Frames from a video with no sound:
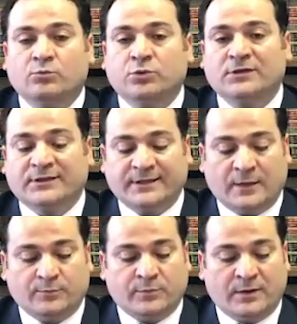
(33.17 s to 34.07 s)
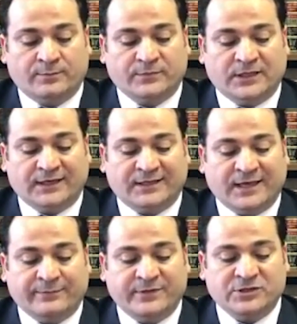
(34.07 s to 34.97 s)
Burada yapmam
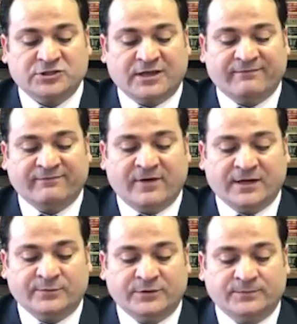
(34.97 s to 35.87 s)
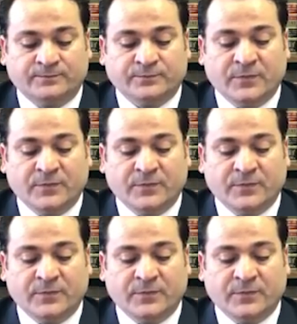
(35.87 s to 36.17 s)
gereken bir işlem var mı?